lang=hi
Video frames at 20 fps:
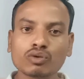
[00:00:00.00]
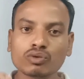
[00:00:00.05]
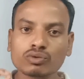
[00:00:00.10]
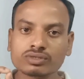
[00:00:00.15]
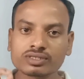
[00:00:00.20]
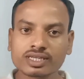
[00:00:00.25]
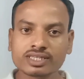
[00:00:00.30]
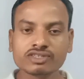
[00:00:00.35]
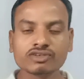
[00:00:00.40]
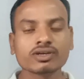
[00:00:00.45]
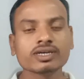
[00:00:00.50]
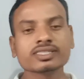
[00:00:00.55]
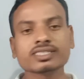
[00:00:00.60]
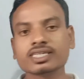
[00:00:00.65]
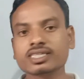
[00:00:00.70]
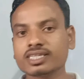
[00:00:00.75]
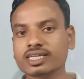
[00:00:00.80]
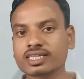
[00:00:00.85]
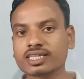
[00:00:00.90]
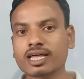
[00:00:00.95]
में उच्च
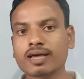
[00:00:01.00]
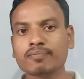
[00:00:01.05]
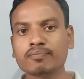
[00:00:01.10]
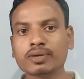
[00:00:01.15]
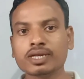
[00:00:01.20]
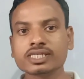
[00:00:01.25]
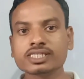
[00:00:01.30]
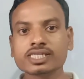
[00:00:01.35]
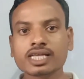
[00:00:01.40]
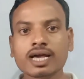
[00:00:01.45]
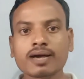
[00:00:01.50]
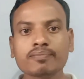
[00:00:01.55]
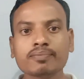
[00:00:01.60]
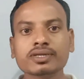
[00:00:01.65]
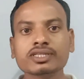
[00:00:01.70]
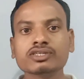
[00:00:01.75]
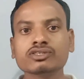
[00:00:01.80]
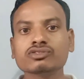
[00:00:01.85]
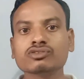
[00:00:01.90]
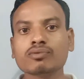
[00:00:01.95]
एजुकेशन देता है प्लस यहाँ
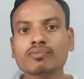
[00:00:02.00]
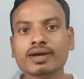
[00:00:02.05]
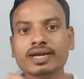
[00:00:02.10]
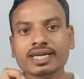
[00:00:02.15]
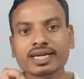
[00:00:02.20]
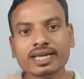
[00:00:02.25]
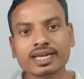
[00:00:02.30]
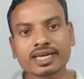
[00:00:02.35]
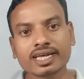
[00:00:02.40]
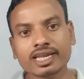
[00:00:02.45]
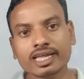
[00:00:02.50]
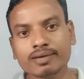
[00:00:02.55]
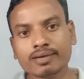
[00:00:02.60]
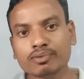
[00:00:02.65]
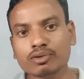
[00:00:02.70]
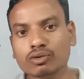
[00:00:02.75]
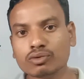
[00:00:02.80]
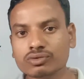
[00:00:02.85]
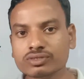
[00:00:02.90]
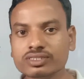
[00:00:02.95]
पर दोस्तों मेडिकल के
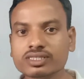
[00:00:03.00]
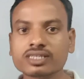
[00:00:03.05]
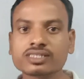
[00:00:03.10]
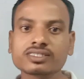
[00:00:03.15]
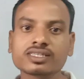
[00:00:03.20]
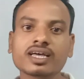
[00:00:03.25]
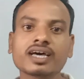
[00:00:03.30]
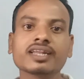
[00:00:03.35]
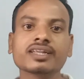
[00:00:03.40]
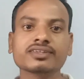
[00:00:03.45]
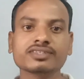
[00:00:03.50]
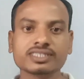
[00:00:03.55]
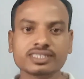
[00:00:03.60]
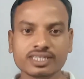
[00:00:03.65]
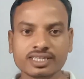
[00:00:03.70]
लिए भी उच्च संस्थान